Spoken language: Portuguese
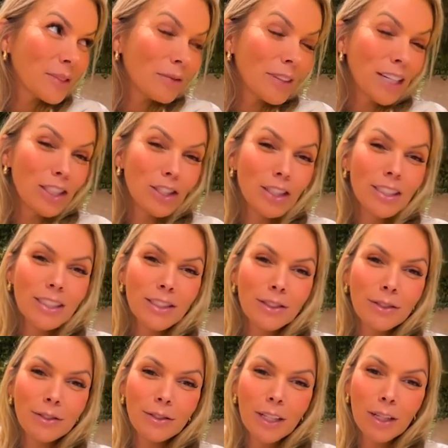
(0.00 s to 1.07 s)
Vagina
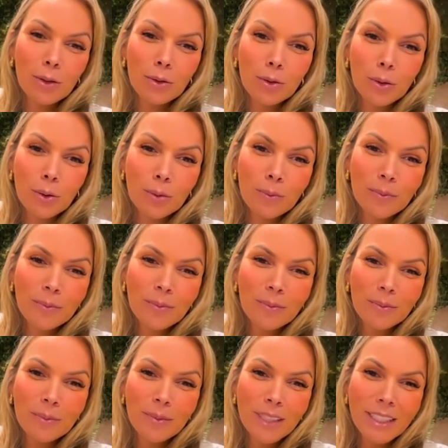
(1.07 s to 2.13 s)
de feltro.
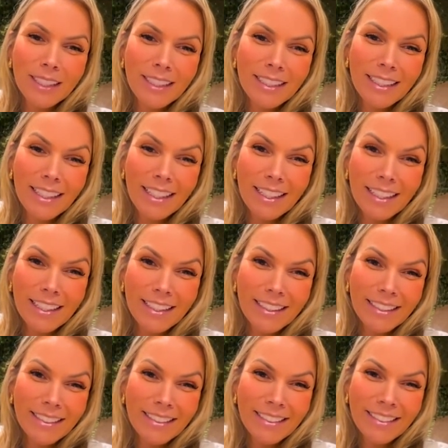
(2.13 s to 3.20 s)

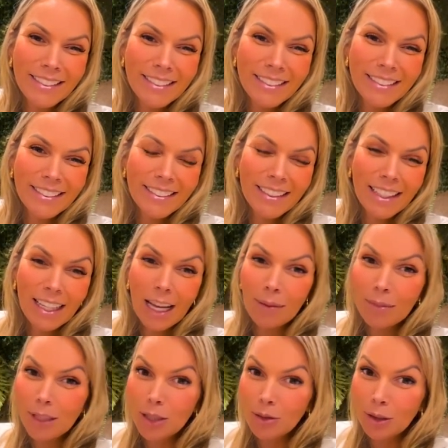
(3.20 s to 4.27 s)
Priscila.
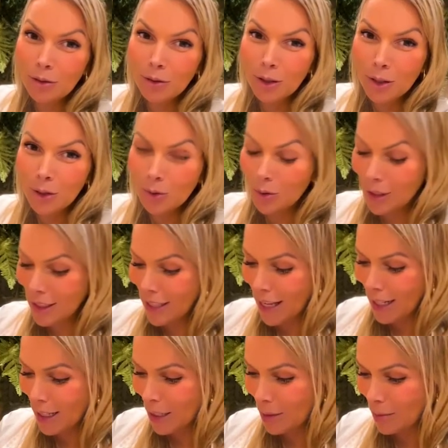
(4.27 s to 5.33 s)
Acabei de ver uma foto sua no
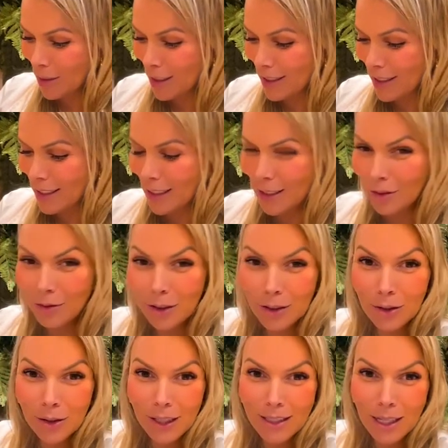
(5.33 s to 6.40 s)
Instagram, Priscila. Foi
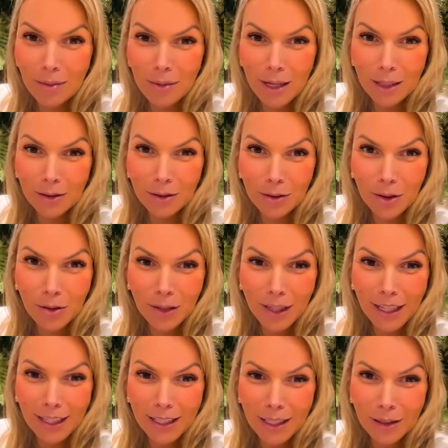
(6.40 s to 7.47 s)
do seu casamento? Foi o que
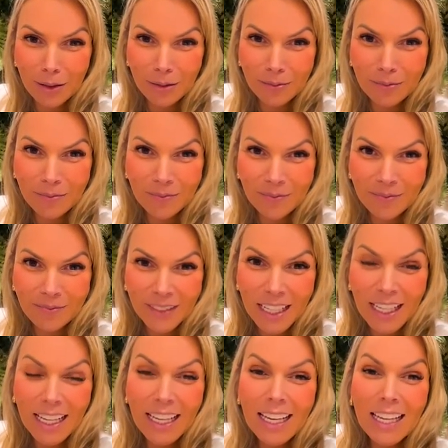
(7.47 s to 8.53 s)
é aquilo?
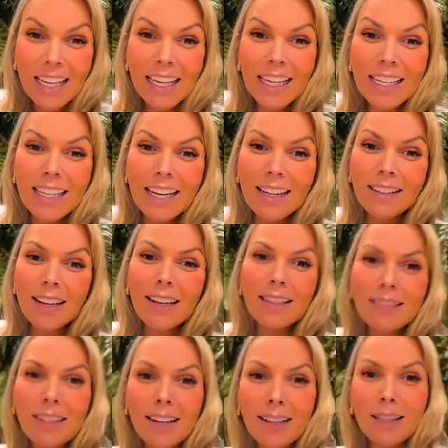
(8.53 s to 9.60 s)
E quem tá
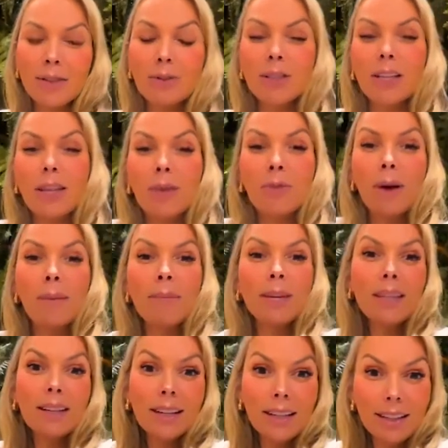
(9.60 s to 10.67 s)
entrando e tem uma
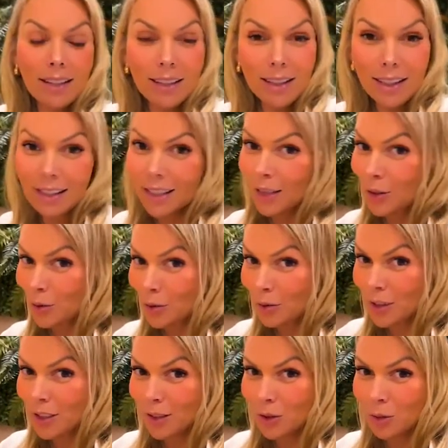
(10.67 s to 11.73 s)
amiga aí que tem
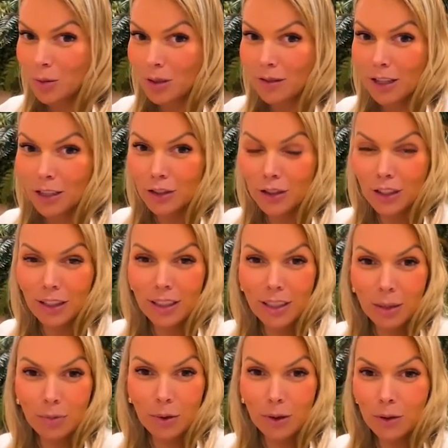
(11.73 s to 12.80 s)
dúvidas sobre a vagina
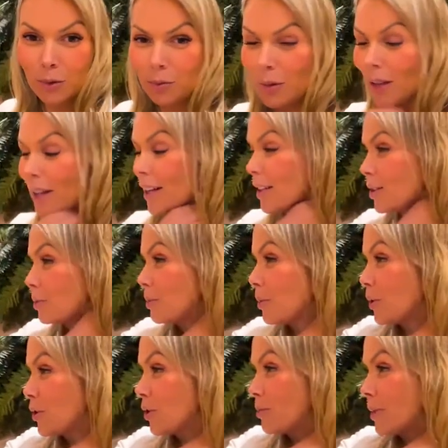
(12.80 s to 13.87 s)
depois do parto,
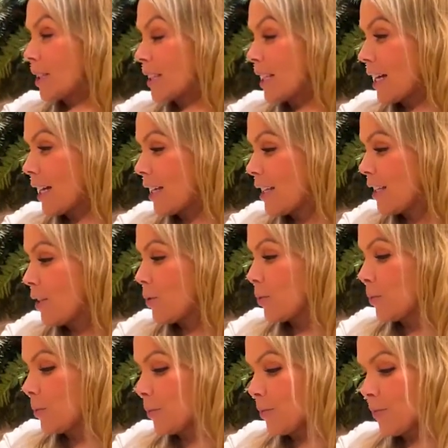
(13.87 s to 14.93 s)
pode mandar aí
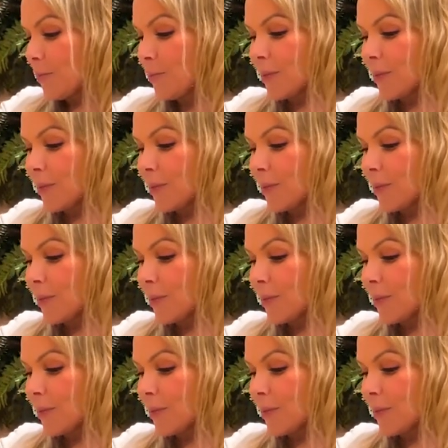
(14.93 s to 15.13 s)
um